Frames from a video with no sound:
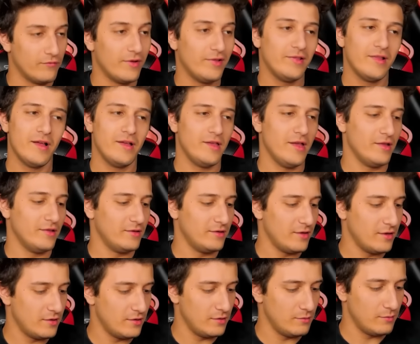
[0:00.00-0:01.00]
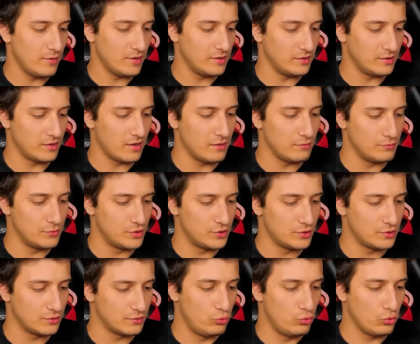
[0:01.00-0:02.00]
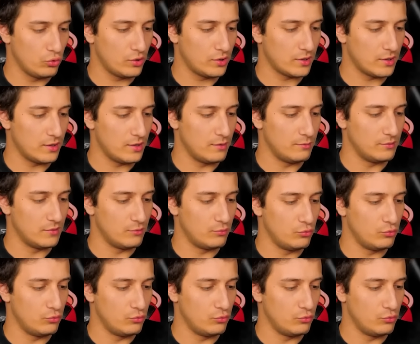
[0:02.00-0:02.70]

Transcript: Valla yendi ne diyeyim yani kralmış. Büyük kral hem